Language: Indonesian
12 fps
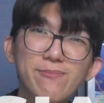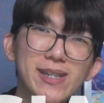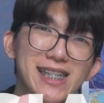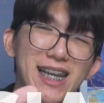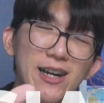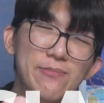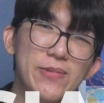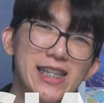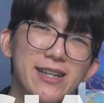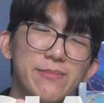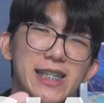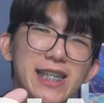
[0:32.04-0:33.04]
persiapan
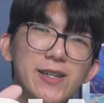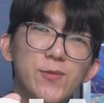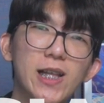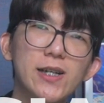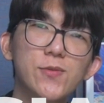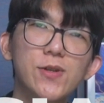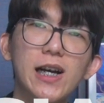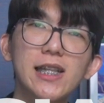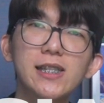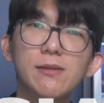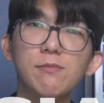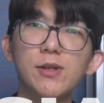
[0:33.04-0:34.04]
yang biasanya aku
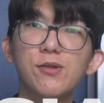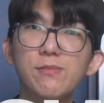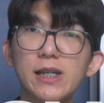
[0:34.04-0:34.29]
lakukan sebelum